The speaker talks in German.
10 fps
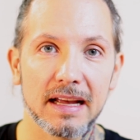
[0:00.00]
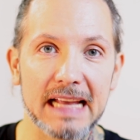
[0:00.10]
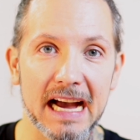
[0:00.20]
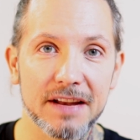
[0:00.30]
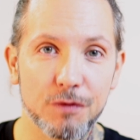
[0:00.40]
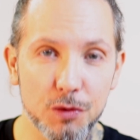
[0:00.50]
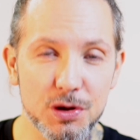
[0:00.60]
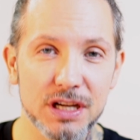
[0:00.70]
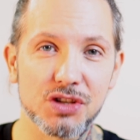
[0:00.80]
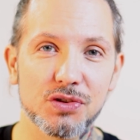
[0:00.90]
Ja, einen
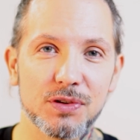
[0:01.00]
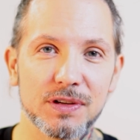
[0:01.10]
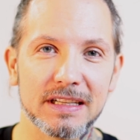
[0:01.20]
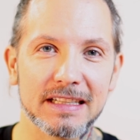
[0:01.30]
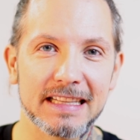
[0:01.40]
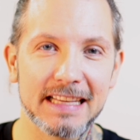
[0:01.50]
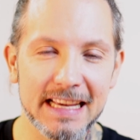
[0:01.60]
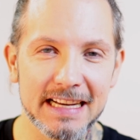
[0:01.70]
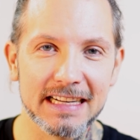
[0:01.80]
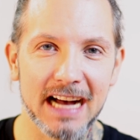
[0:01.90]
wunderschönen
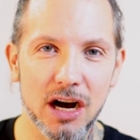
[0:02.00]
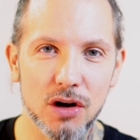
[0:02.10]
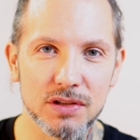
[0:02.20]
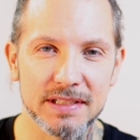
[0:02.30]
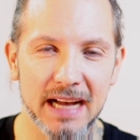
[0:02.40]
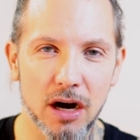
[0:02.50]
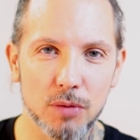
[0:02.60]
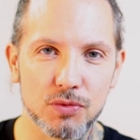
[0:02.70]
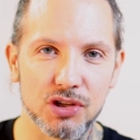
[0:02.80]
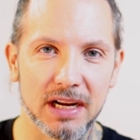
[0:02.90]
hier aus der
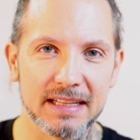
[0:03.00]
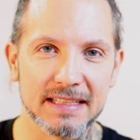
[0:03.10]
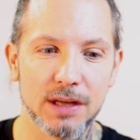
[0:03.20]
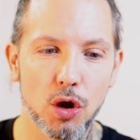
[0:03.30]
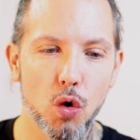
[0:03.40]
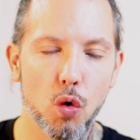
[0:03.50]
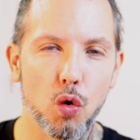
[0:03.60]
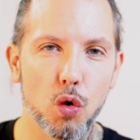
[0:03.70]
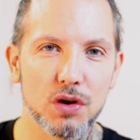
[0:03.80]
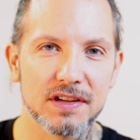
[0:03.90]
Hauptstadt
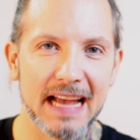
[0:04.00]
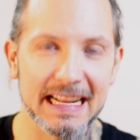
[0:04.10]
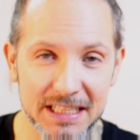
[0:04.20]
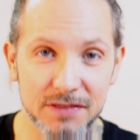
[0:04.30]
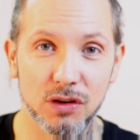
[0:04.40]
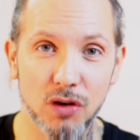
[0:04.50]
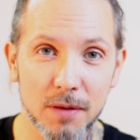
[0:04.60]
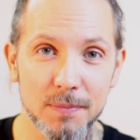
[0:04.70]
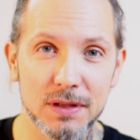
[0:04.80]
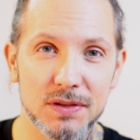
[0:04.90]
und herzlich
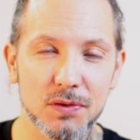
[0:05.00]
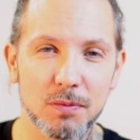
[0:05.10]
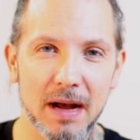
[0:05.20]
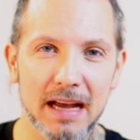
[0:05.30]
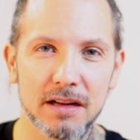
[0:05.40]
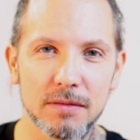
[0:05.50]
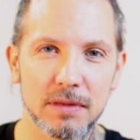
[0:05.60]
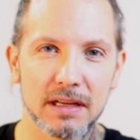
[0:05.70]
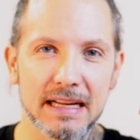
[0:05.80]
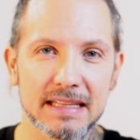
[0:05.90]
willkommen zu meinem
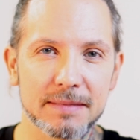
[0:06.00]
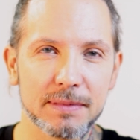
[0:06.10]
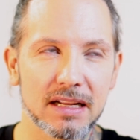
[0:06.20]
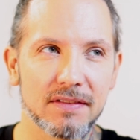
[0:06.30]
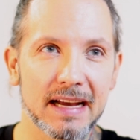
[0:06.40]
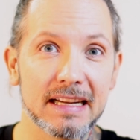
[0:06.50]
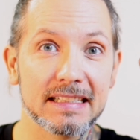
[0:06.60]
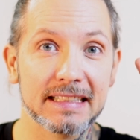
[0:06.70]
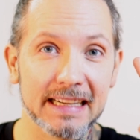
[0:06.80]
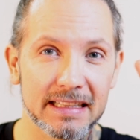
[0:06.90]
jetzt mittlerweile
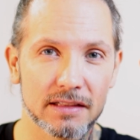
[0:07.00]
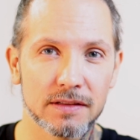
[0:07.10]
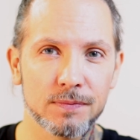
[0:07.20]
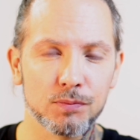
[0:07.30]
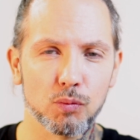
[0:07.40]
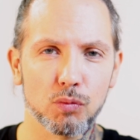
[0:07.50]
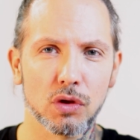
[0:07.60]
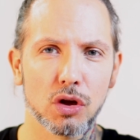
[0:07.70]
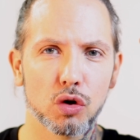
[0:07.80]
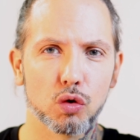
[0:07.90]
dritten
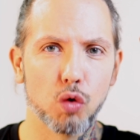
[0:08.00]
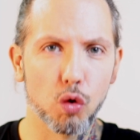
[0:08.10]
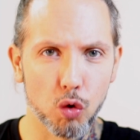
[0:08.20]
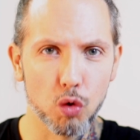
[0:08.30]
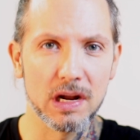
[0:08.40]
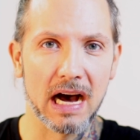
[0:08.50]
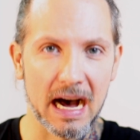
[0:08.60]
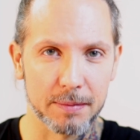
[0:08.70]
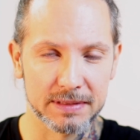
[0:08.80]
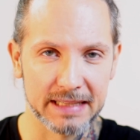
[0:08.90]

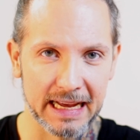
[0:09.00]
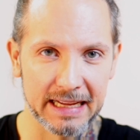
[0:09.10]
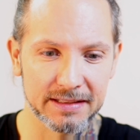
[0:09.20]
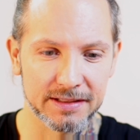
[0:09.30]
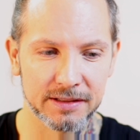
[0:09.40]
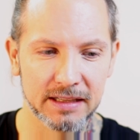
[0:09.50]
Corona-Update.